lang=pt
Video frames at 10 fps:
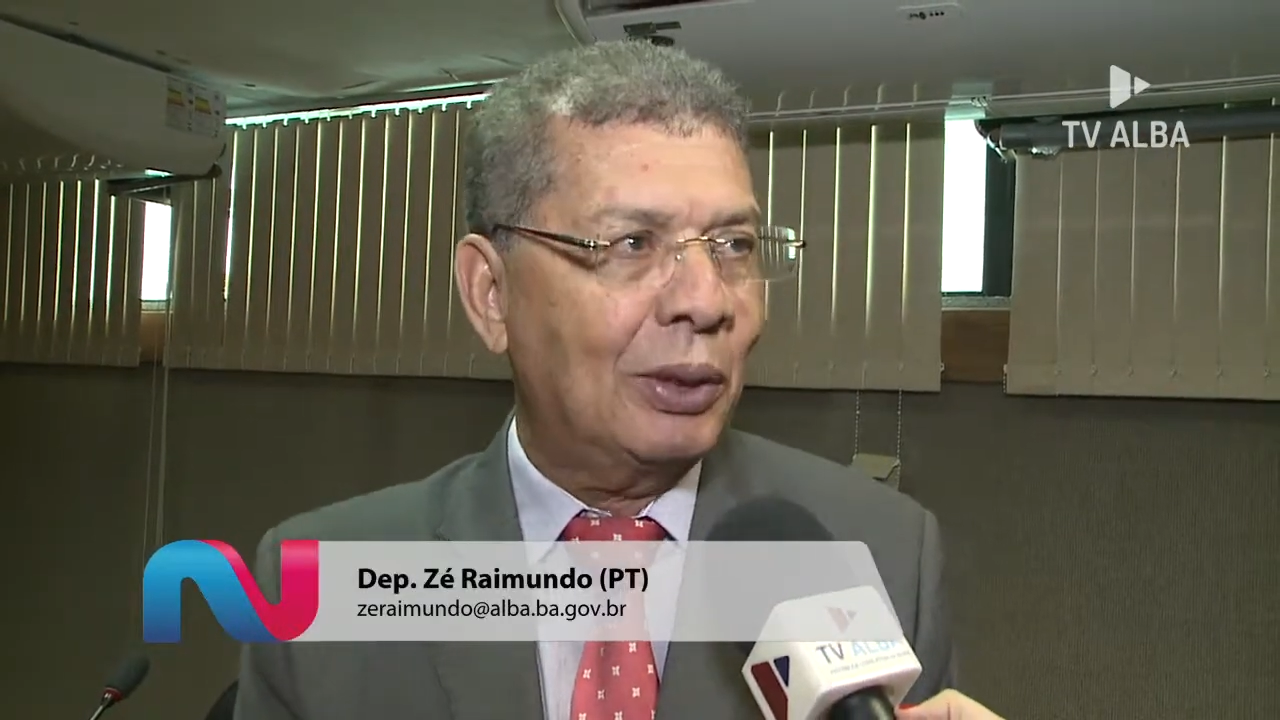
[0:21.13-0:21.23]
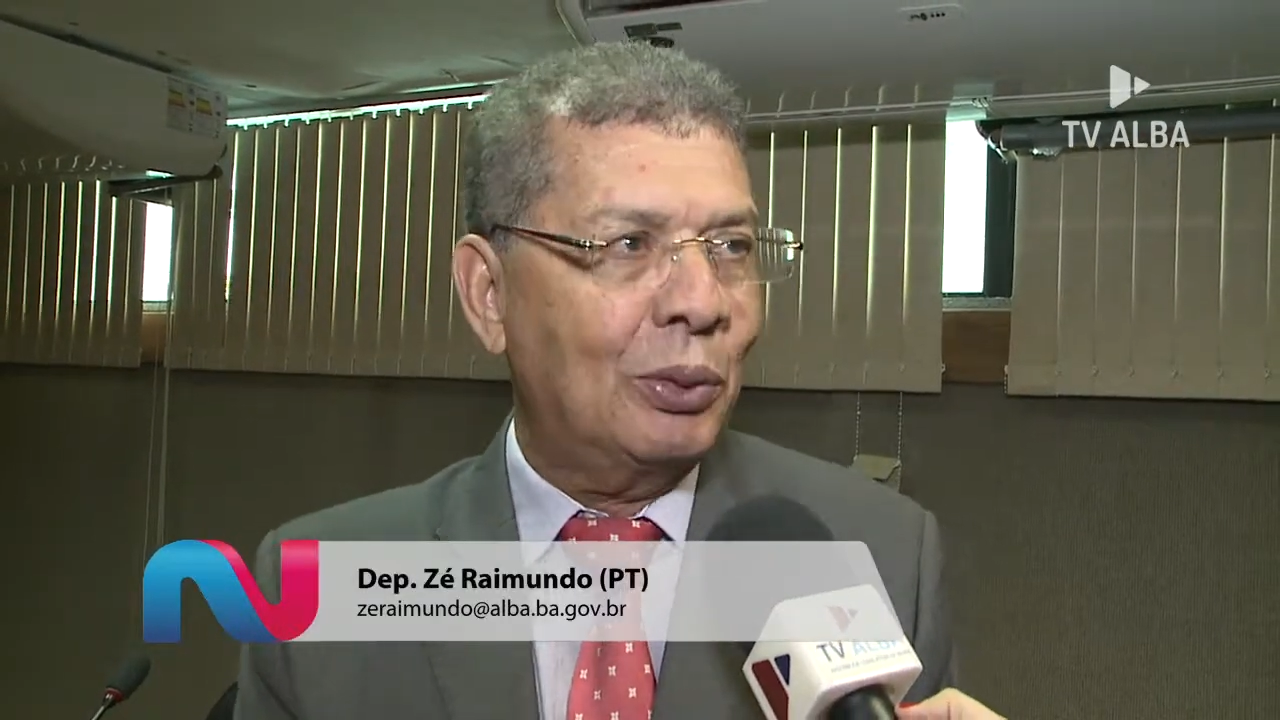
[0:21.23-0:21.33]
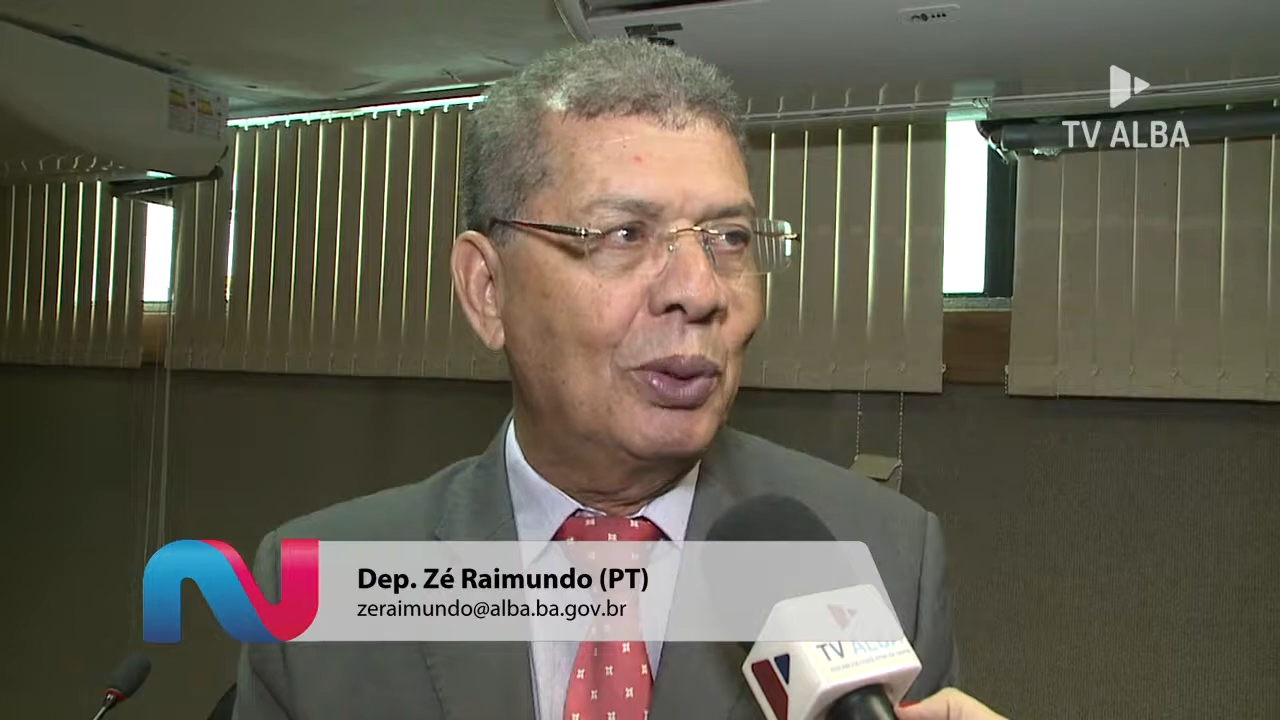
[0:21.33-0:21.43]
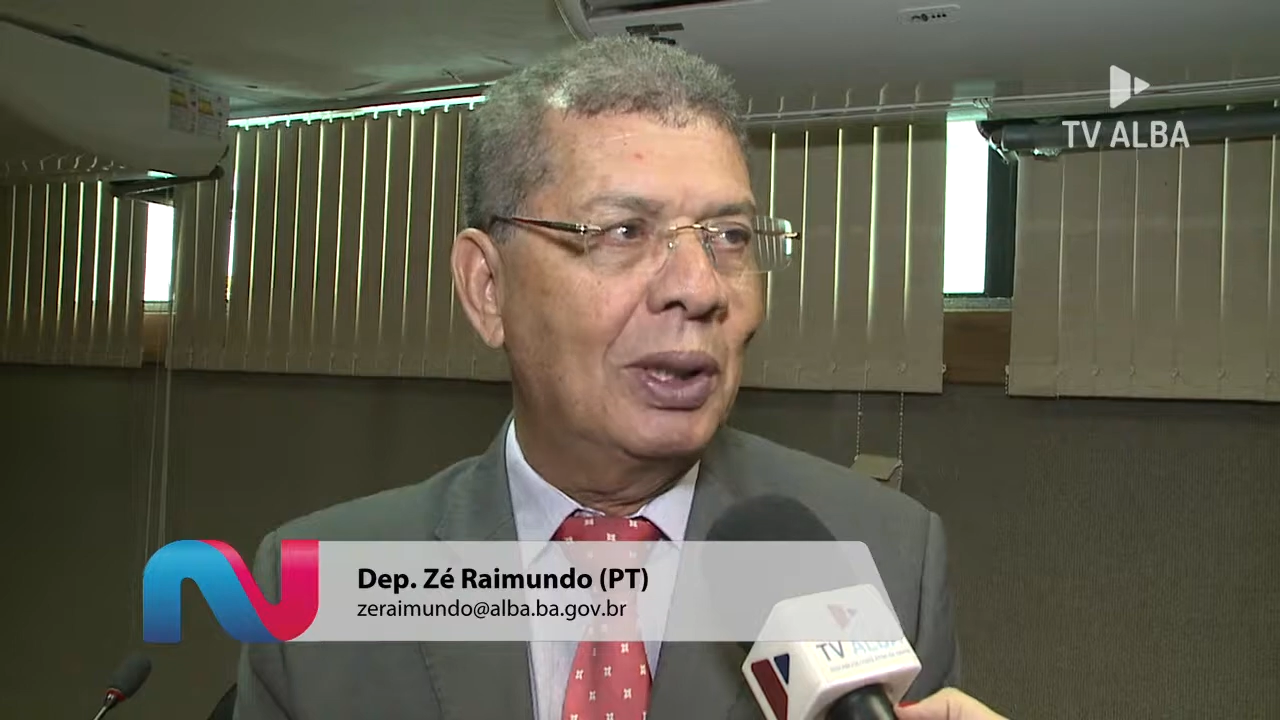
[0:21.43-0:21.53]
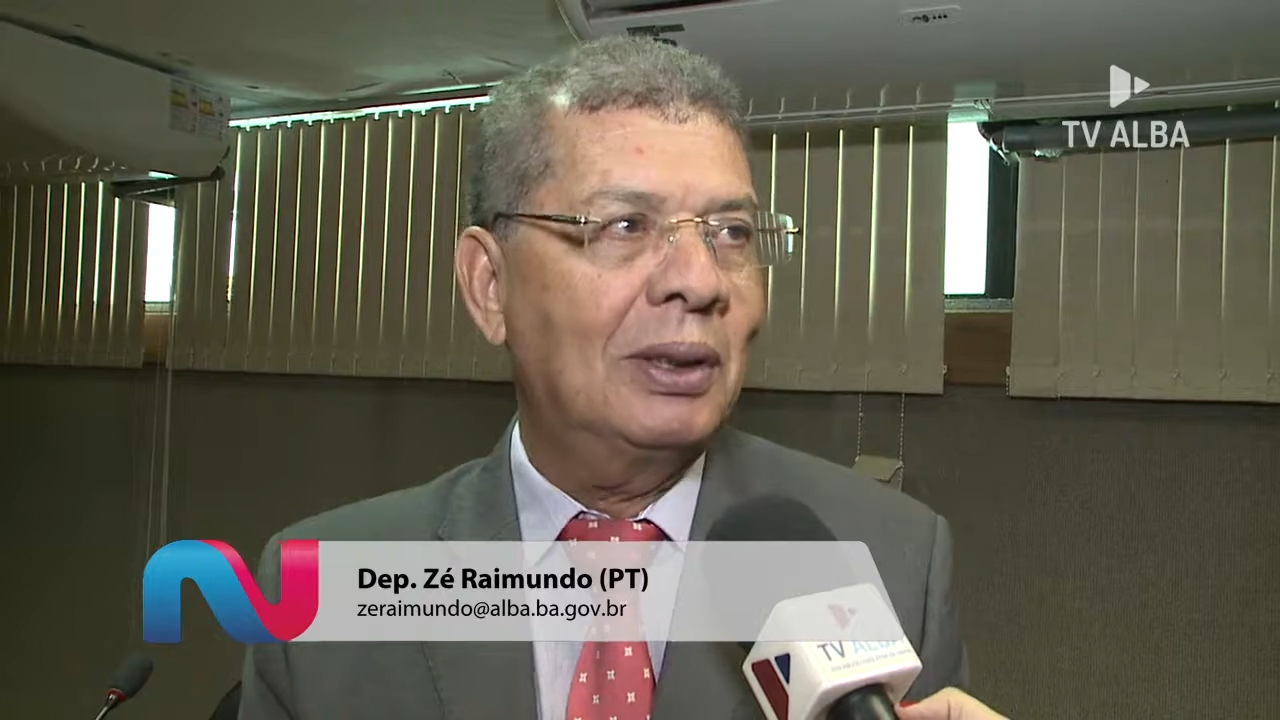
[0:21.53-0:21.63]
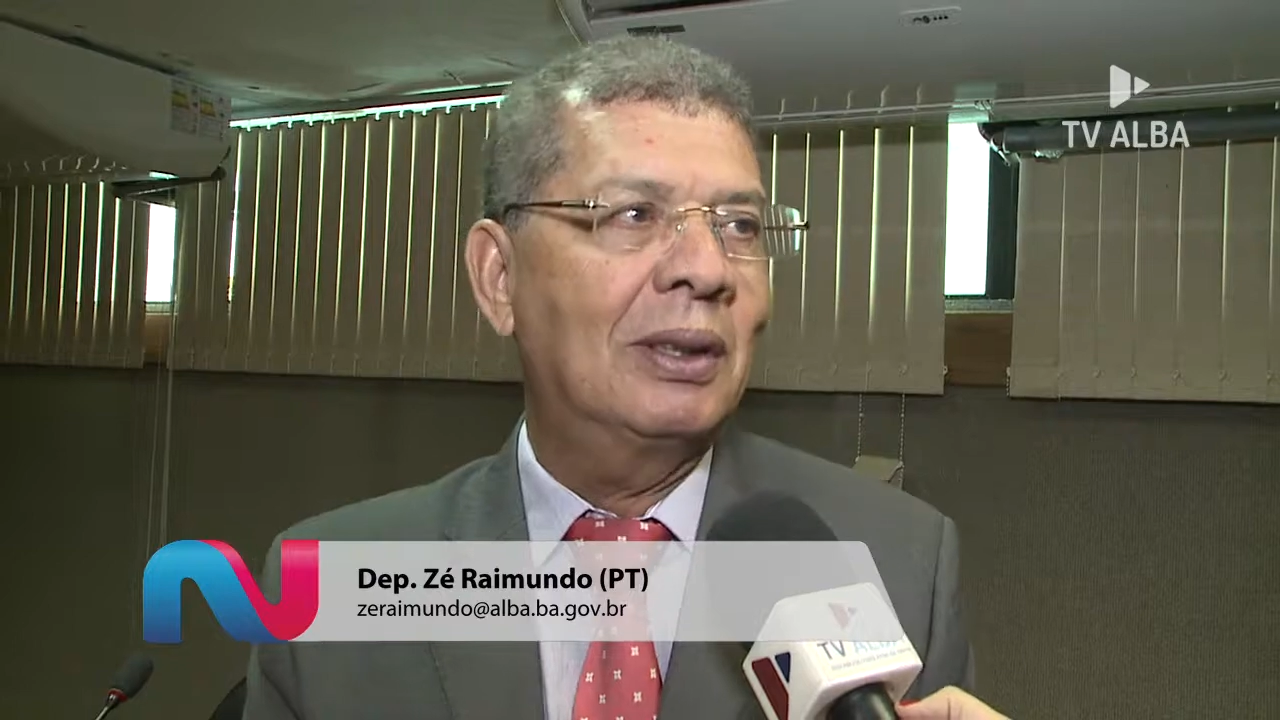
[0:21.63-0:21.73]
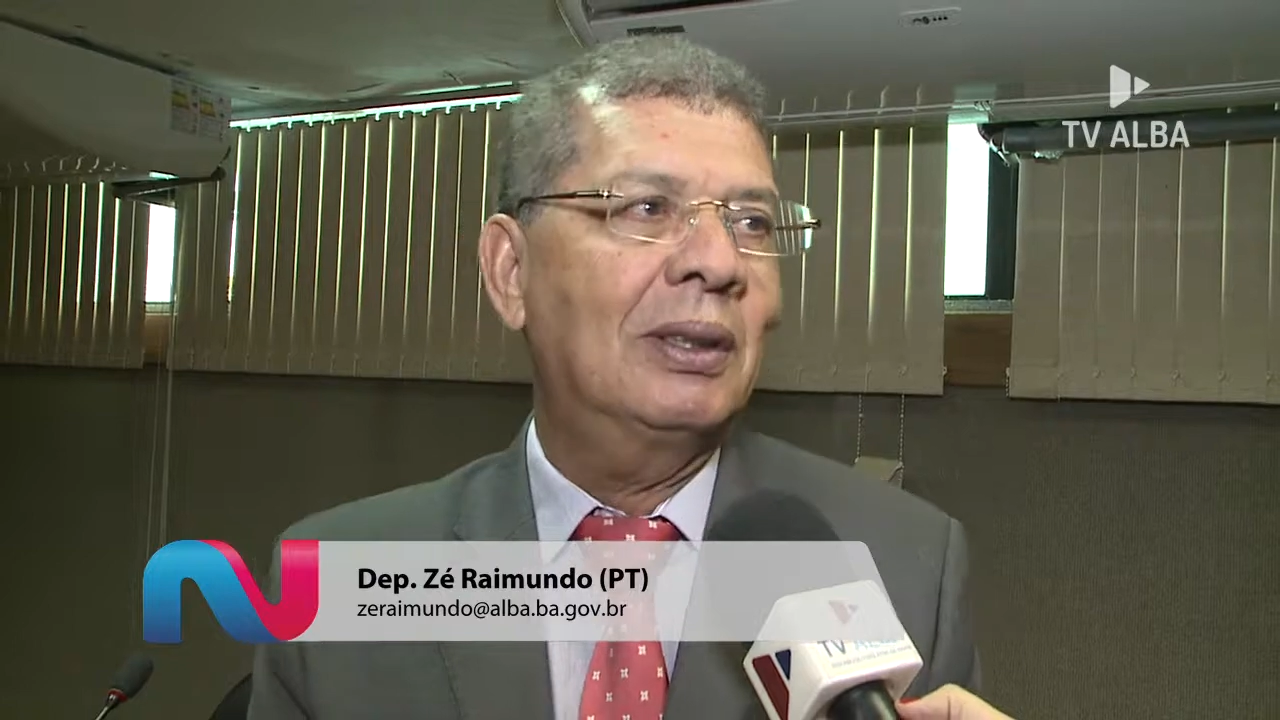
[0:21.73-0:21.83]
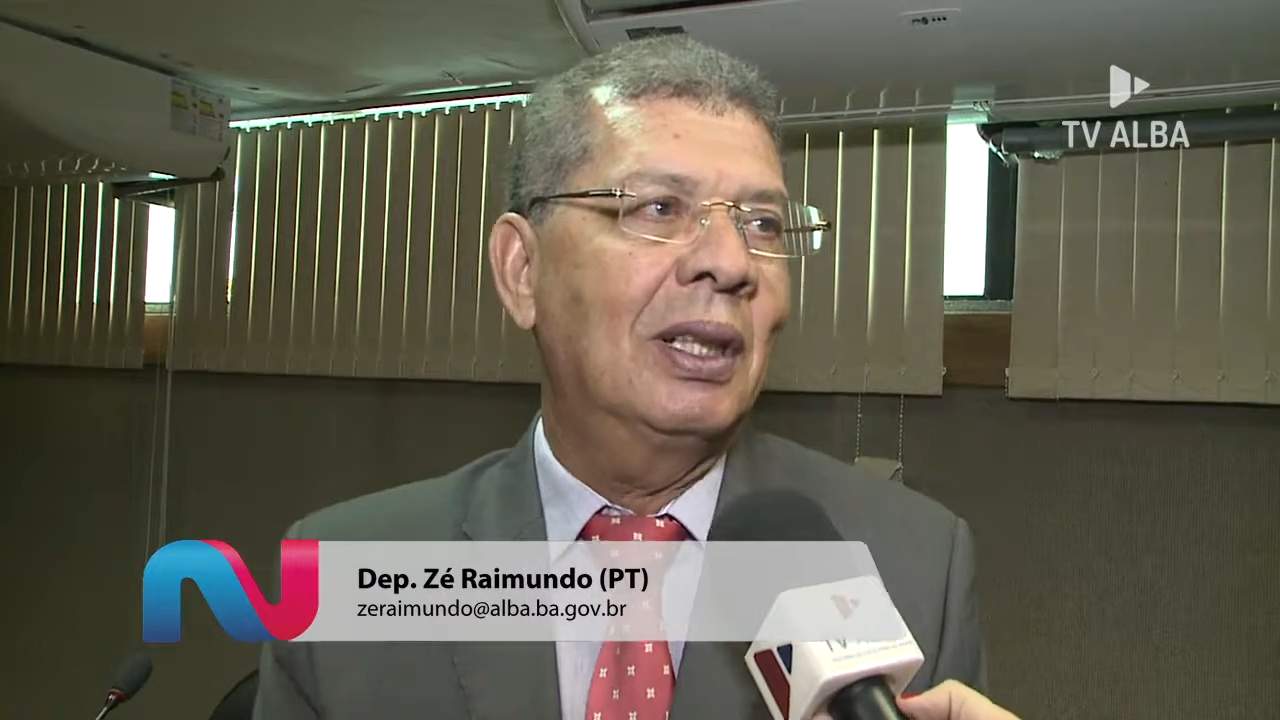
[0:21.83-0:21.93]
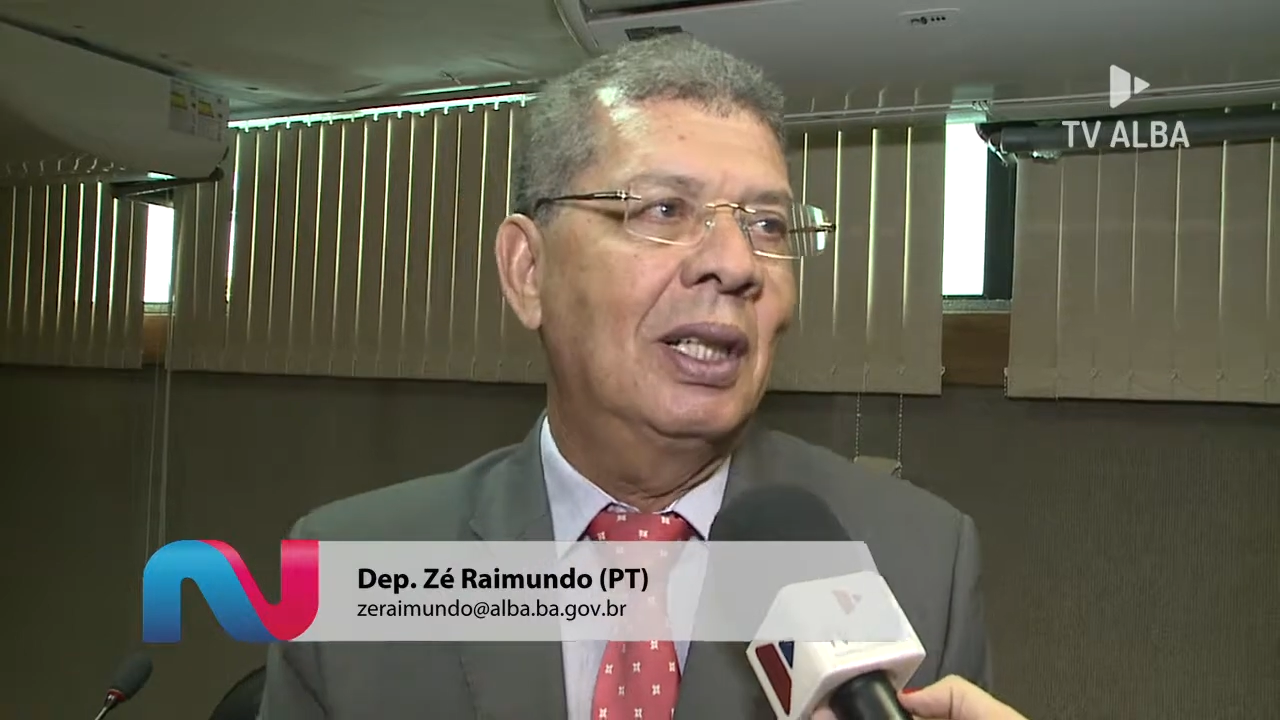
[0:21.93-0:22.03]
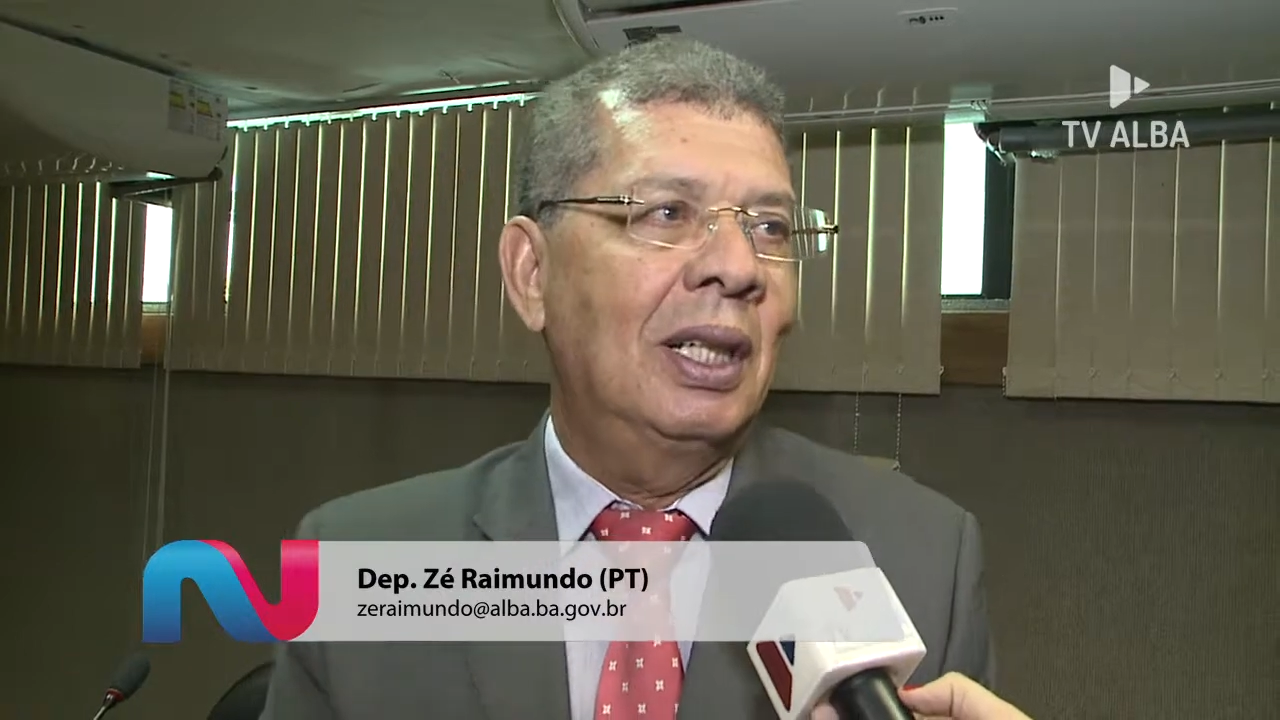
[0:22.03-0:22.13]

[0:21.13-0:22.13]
atuantes